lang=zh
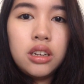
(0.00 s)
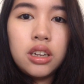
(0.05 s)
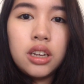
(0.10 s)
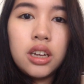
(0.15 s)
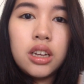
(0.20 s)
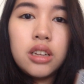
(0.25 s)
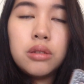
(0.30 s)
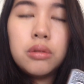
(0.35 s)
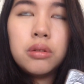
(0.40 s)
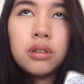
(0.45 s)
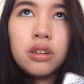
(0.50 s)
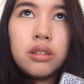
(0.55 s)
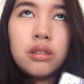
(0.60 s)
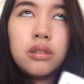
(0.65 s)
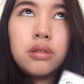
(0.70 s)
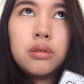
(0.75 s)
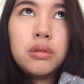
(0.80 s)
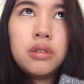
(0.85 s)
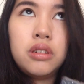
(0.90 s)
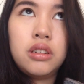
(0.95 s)
应该算
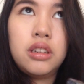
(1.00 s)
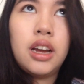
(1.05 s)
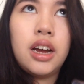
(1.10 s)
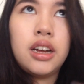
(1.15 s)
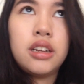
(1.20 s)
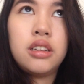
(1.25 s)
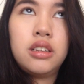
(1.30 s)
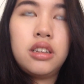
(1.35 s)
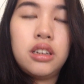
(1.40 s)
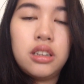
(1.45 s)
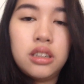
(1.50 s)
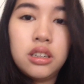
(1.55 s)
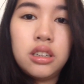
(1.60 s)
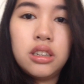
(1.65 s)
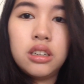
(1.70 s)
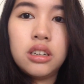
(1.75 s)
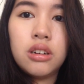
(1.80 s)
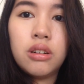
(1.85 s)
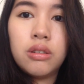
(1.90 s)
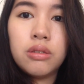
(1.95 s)
是最大的电
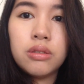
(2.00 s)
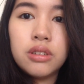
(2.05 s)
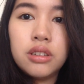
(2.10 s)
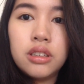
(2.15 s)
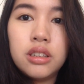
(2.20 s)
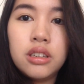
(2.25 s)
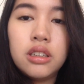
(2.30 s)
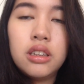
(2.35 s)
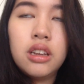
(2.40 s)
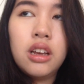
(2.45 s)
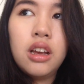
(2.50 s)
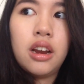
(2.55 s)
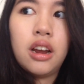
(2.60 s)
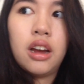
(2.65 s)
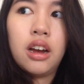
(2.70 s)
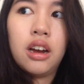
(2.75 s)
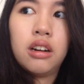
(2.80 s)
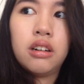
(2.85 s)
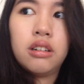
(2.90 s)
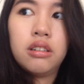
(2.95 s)
器公司。
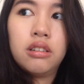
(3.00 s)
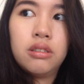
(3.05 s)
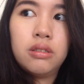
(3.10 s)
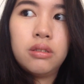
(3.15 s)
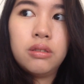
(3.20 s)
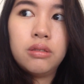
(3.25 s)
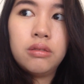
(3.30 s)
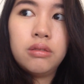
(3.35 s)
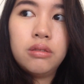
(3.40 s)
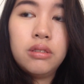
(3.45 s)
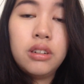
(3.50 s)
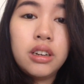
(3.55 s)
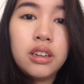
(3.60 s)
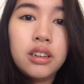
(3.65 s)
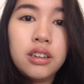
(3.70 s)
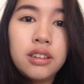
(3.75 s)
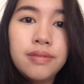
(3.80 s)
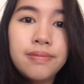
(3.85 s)
然后，对，